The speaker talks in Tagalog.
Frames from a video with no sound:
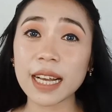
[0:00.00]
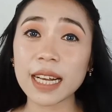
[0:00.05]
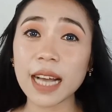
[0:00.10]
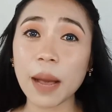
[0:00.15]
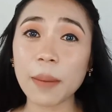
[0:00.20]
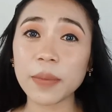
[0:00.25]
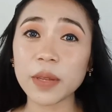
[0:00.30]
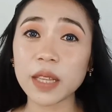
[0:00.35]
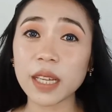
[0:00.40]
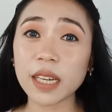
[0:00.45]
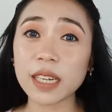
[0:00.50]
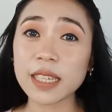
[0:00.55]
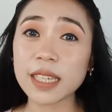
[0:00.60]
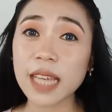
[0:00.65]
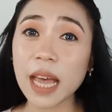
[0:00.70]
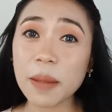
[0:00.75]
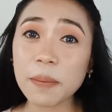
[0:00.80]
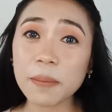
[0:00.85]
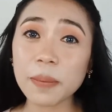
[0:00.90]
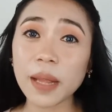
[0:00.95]
gagamit ng
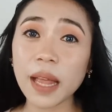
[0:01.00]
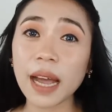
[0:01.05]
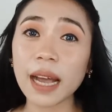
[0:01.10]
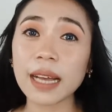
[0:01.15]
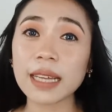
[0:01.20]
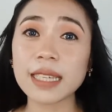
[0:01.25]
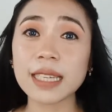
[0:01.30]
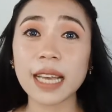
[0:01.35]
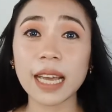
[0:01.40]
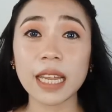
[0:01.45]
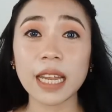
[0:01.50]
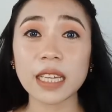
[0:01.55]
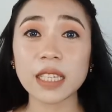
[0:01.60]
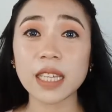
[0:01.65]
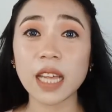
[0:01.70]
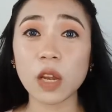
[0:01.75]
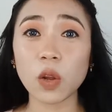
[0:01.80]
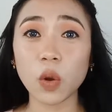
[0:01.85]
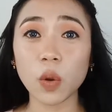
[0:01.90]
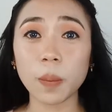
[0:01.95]
sunblock kasi nga
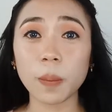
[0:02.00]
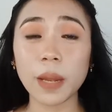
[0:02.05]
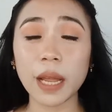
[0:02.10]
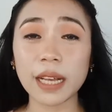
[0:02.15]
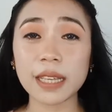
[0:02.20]
nasa loob